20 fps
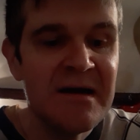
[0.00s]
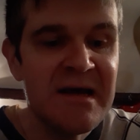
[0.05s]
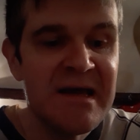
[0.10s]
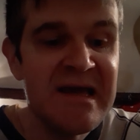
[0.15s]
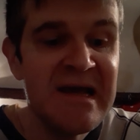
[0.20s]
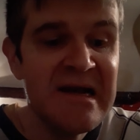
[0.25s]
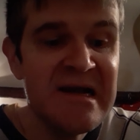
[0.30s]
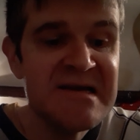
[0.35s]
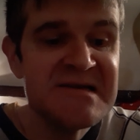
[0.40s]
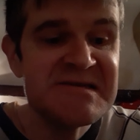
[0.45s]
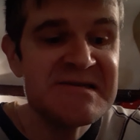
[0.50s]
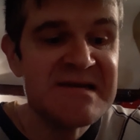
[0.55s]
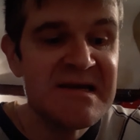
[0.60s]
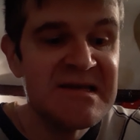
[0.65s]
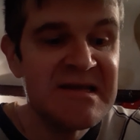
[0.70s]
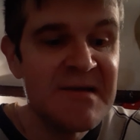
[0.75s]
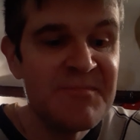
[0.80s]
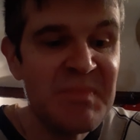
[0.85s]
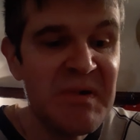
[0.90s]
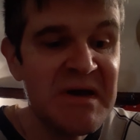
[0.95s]
et laisser
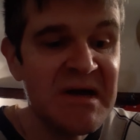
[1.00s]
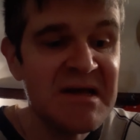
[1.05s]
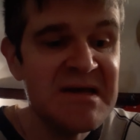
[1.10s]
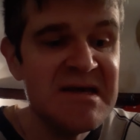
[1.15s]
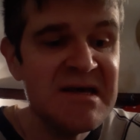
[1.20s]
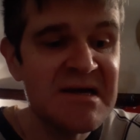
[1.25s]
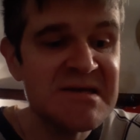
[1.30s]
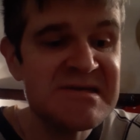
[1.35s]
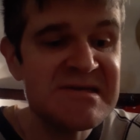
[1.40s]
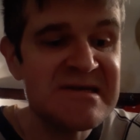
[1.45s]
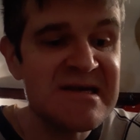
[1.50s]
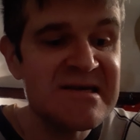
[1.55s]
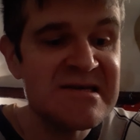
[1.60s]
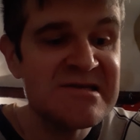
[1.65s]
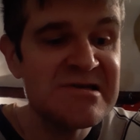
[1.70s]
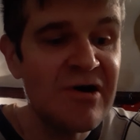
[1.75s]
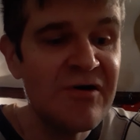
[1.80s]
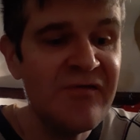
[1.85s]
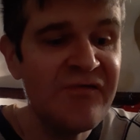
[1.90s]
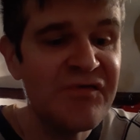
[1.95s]
dépérir
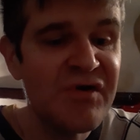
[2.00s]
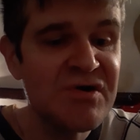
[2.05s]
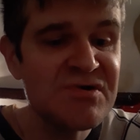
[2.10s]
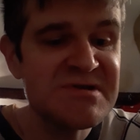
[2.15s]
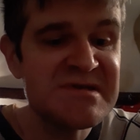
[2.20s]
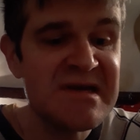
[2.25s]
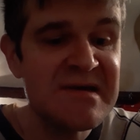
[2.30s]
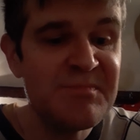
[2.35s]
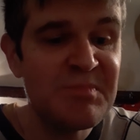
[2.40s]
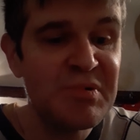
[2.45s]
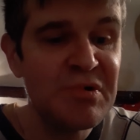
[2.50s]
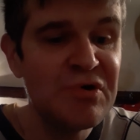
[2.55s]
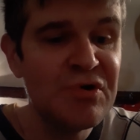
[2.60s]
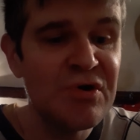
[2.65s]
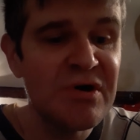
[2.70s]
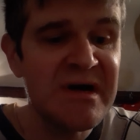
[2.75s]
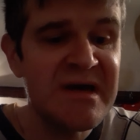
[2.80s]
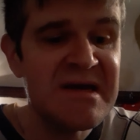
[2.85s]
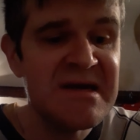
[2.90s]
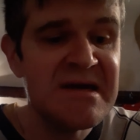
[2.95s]
ses enfants
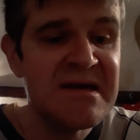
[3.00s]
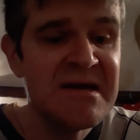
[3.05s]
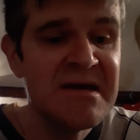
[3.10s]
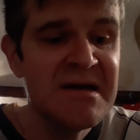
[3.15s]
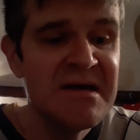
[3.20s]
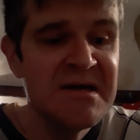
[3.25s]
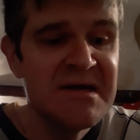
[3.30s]
éplorés,